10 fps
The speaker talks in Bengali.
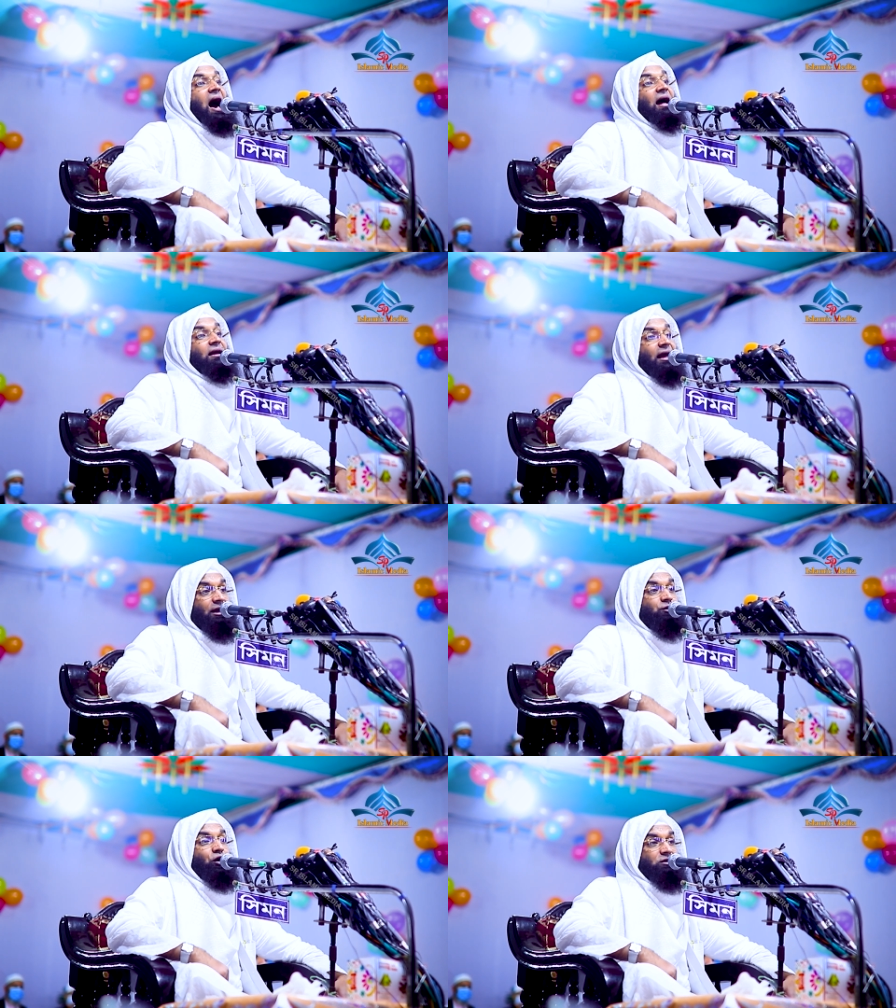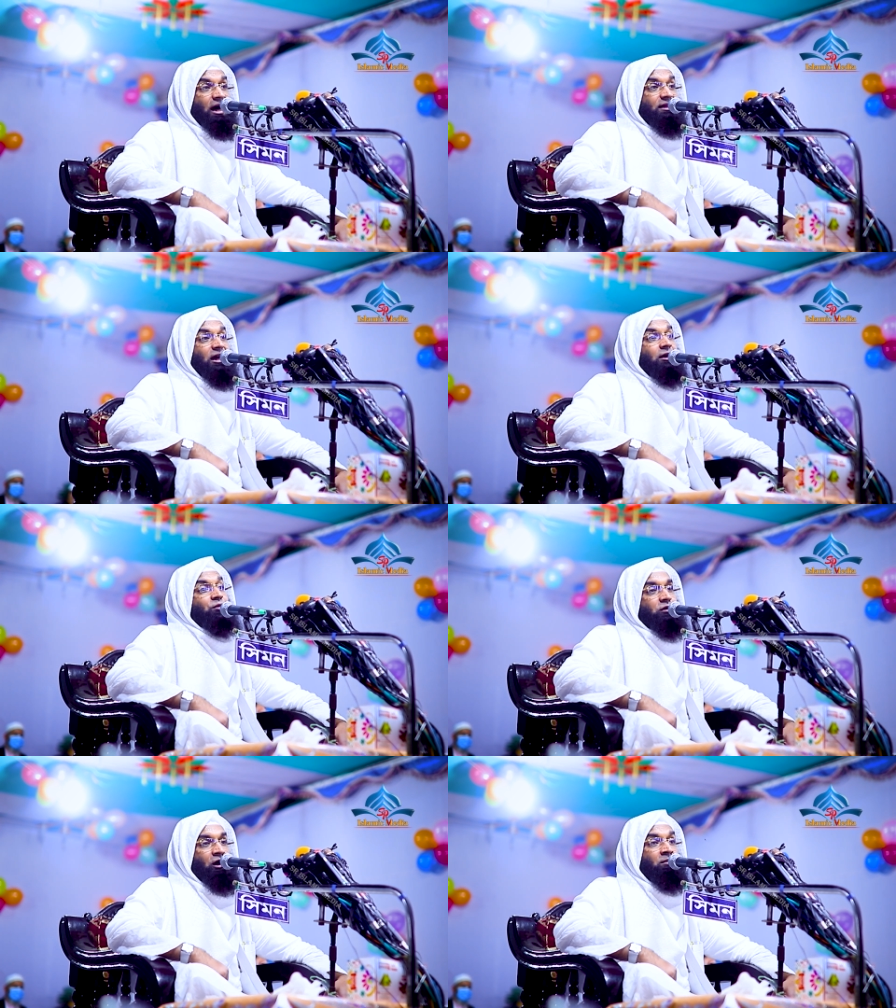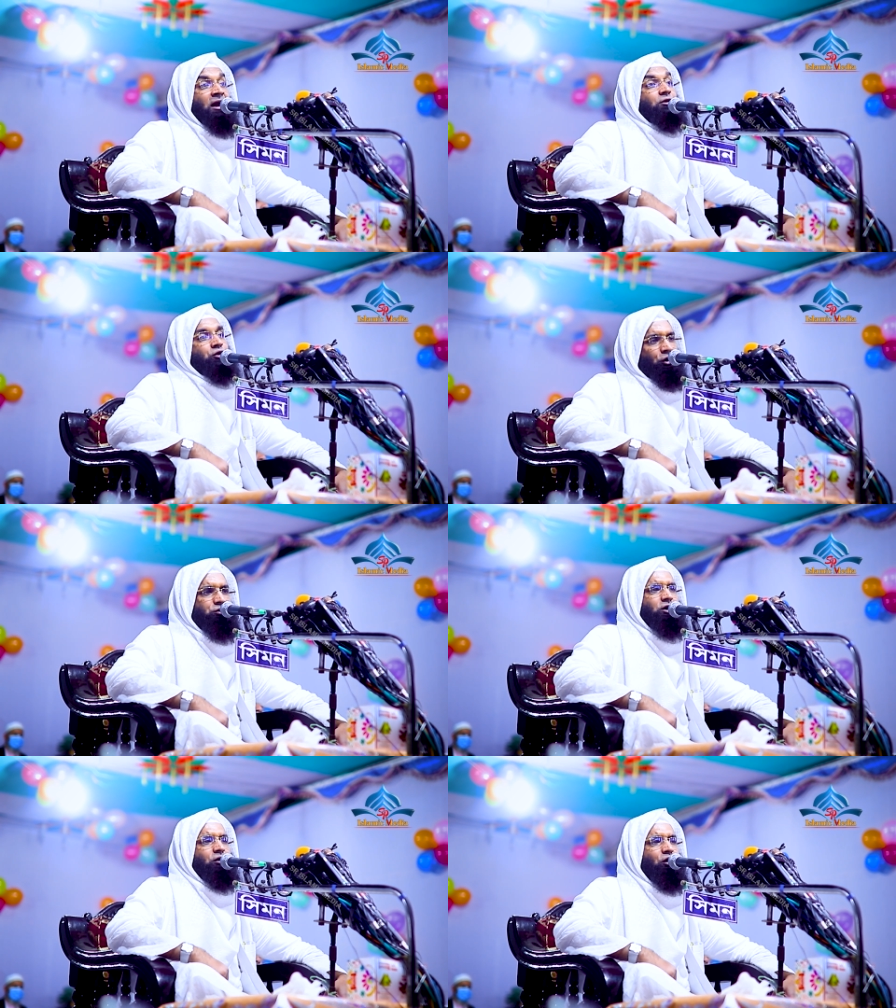আর এই কথা যেই মুসলমান সহ্য